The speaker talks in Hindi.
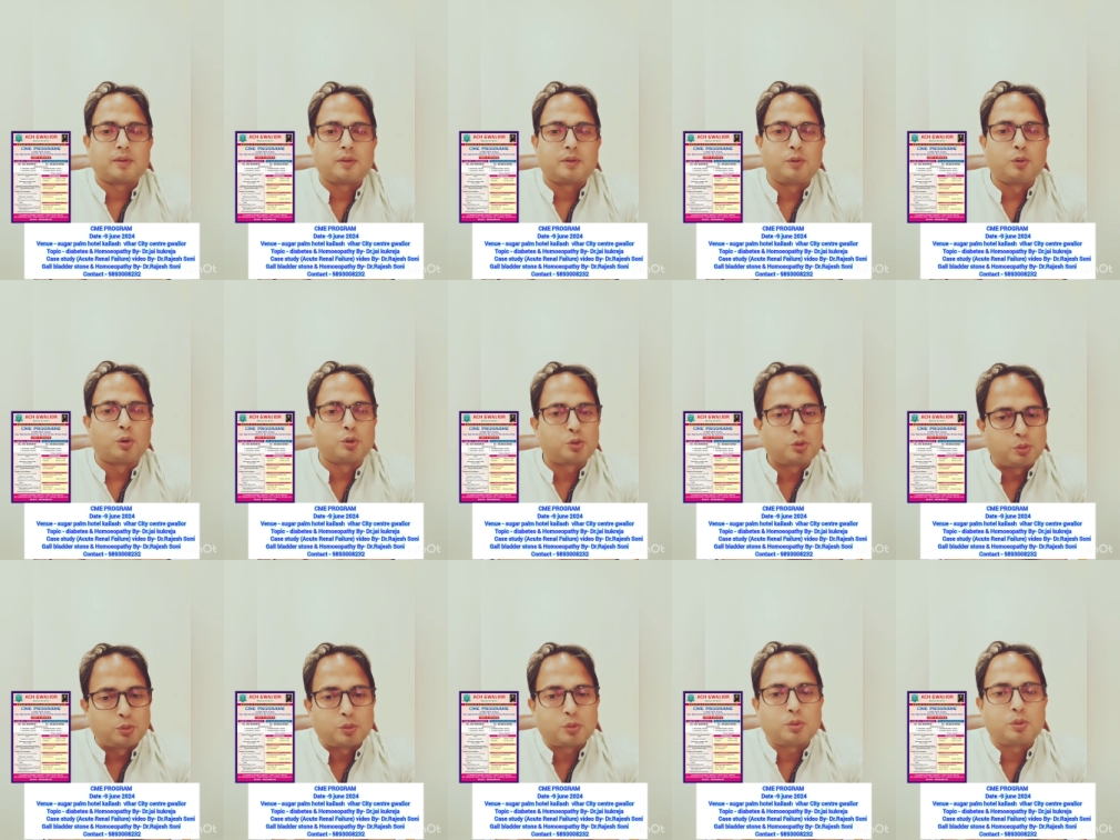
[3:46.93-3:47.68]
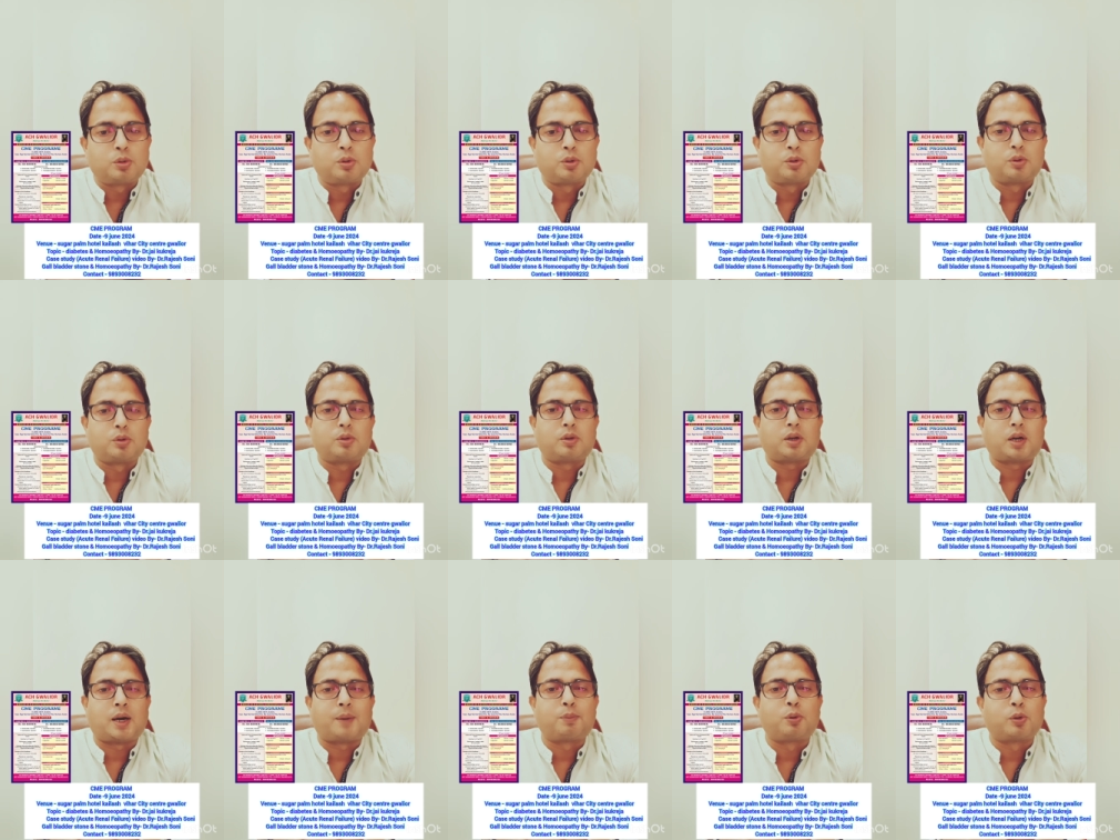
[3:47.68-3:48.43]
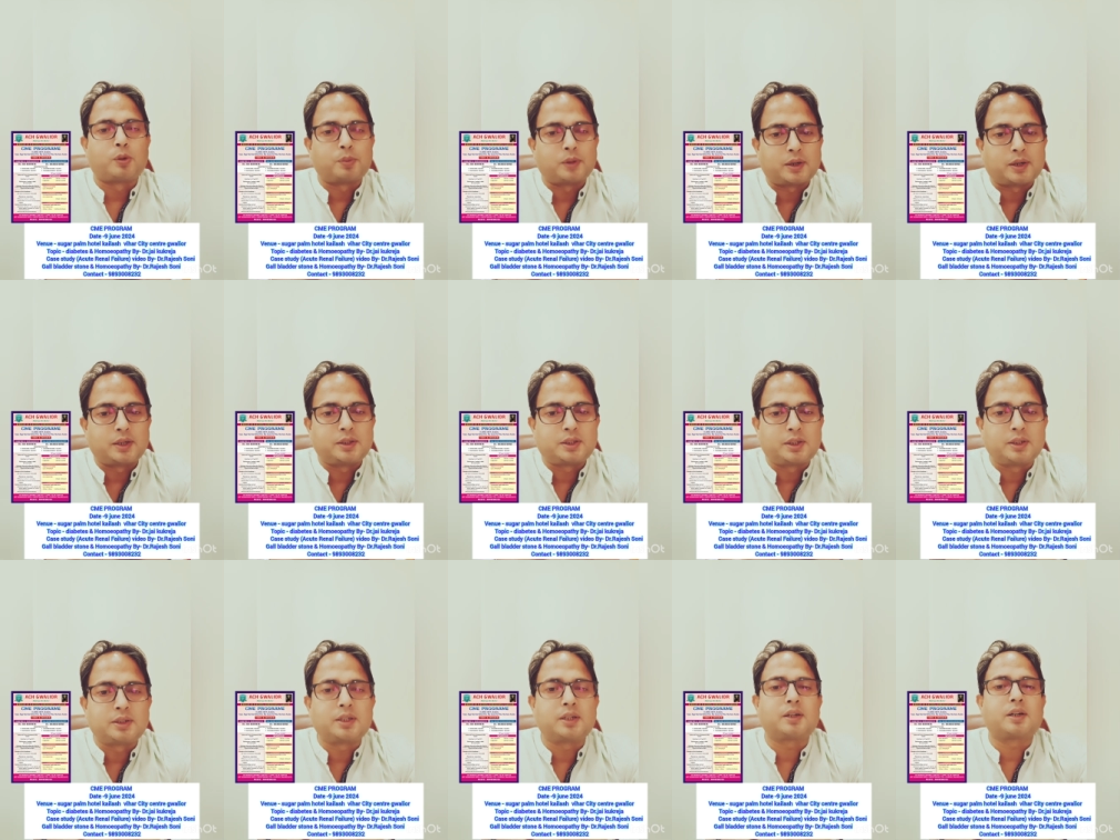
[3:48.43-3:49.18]
नौ जून को आप लोग अपना
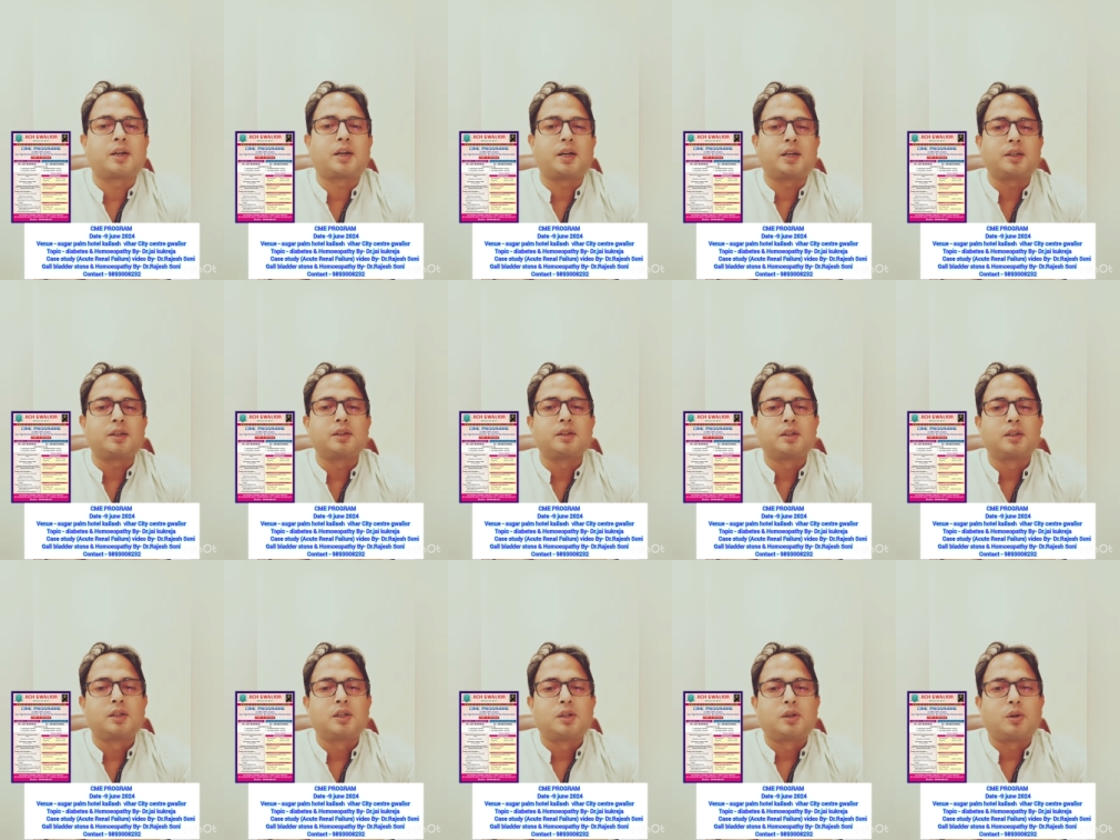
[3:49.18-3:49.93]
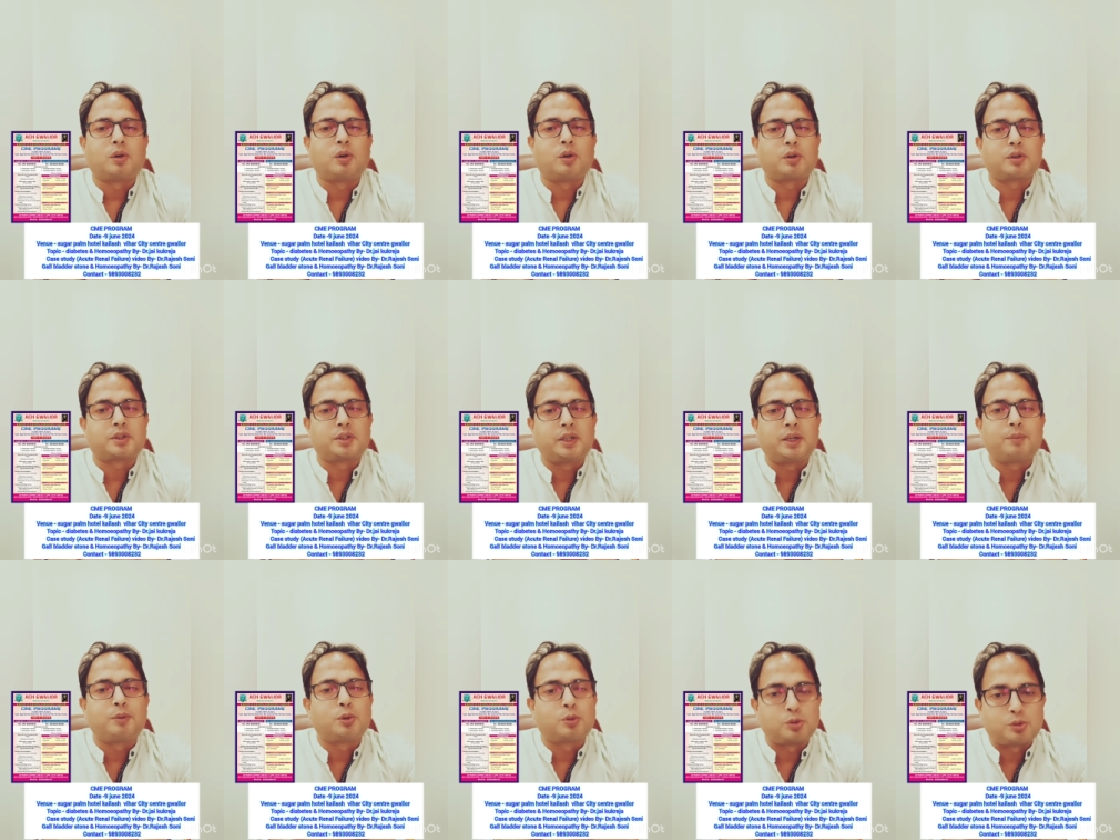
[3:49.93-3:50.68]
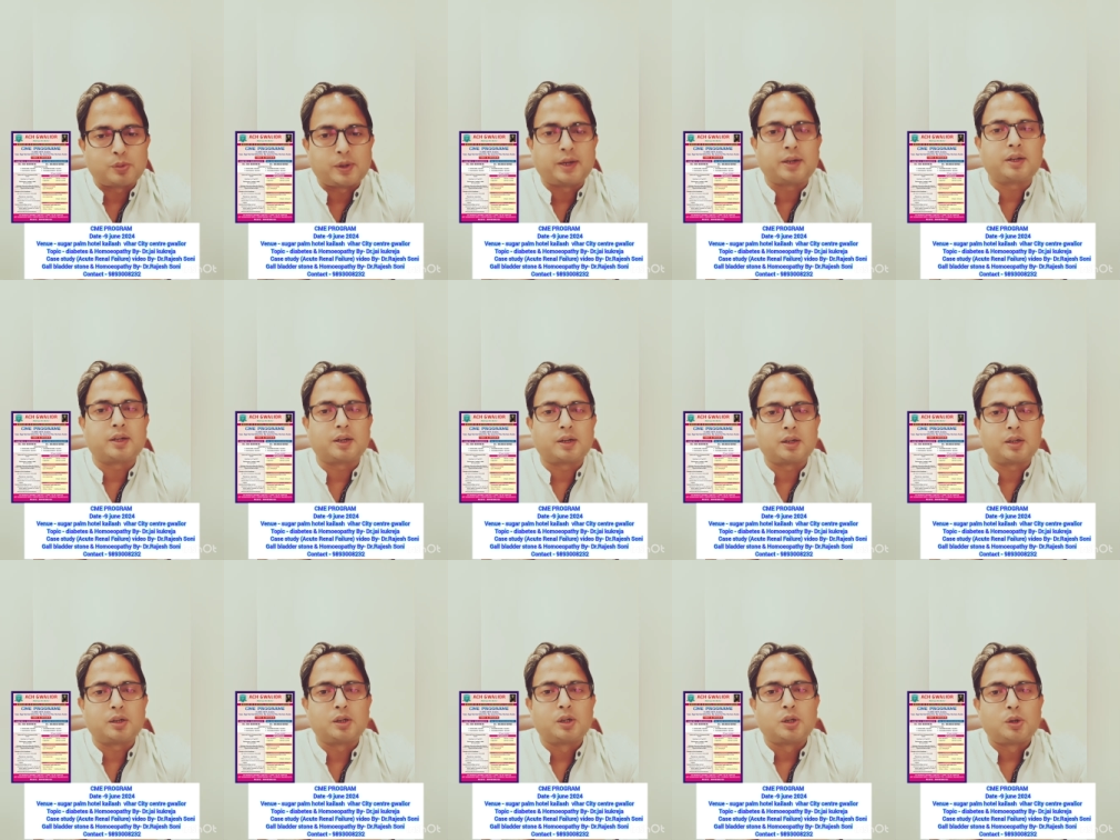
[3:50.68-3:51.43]
रजिस्ट्रेशन कराएँ और सी e को ज्वाइन
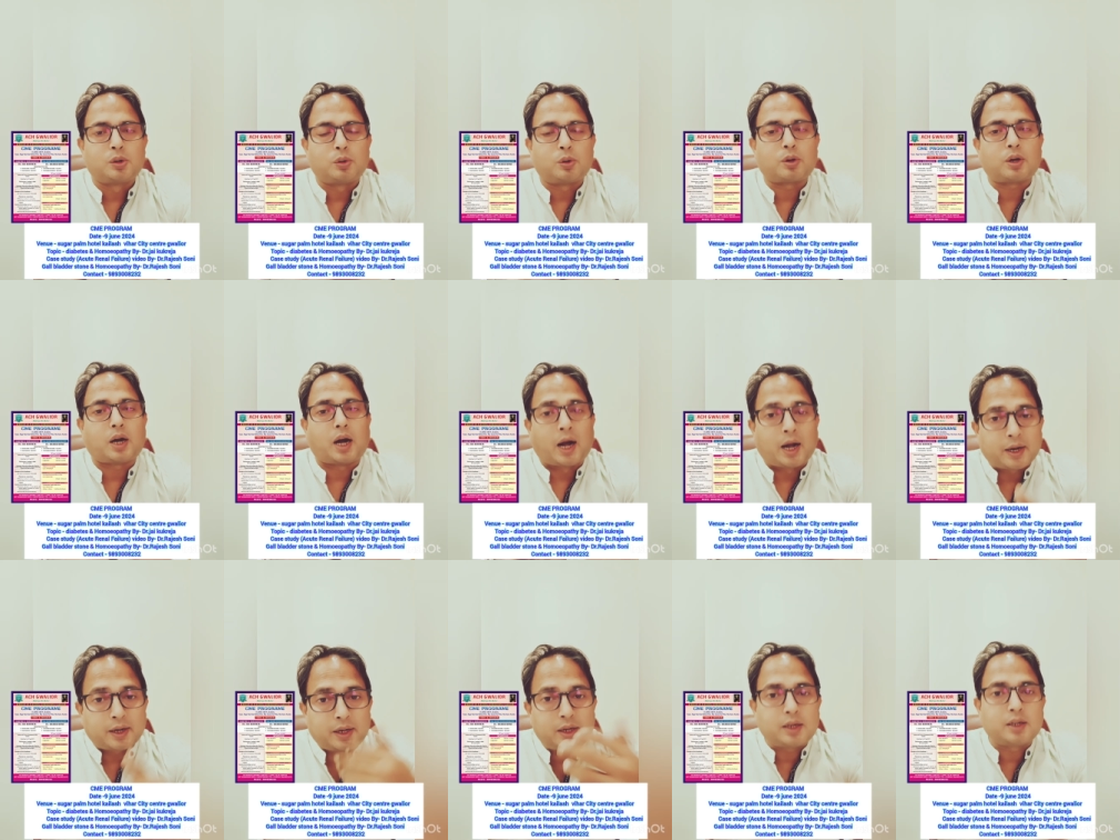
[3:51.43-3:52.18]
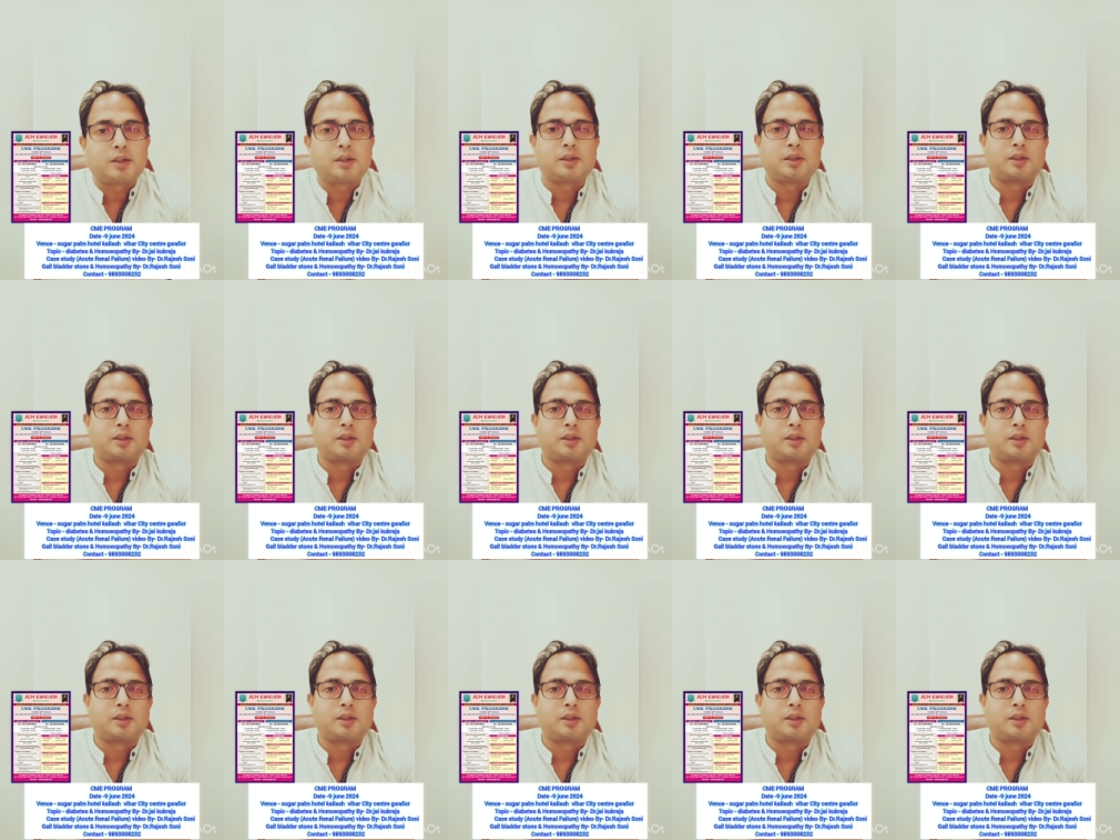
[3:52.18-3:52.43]
करें और आगे